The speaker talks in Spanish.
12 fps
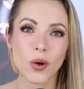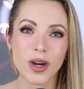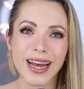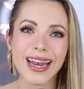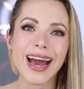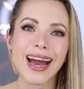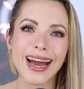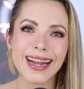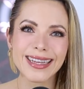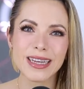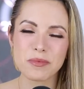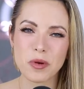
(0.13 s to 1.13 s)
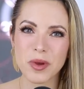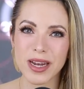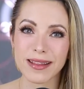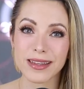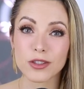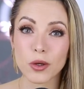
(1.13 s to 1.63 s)
Ojalá alguien me
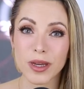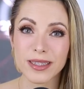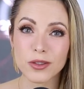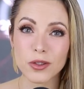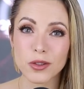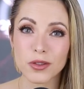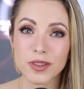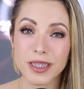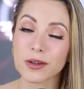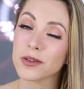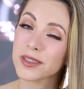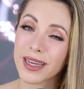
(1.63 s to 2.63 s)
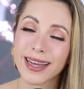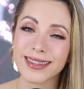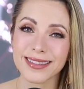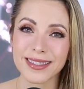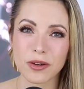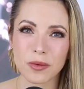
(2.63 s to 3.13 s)
hubiera dicho estos consejos
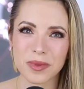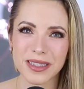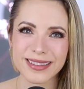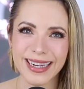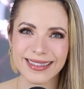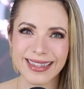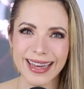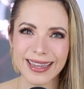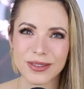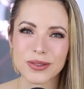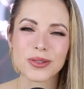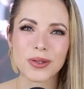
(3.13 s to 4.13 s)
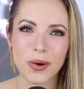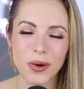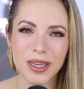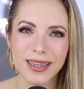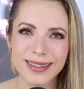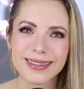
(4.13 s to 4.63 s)
antes de cumplir 30 años.
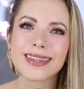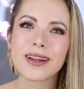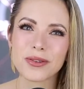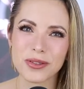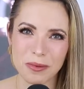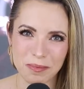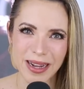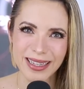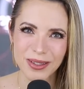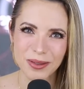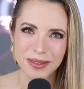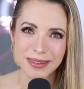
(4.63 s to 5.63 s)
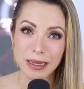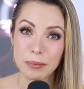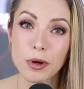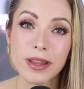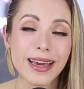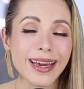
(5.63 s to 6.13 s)
Hoy te los comparto. Te
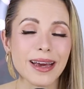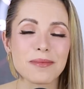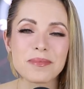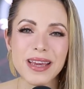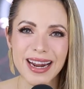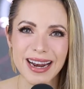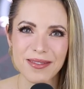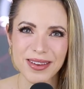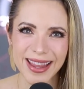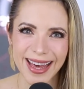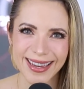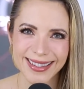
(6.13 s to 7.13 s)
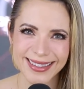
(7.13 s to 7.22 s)
pueden cambiar la vida.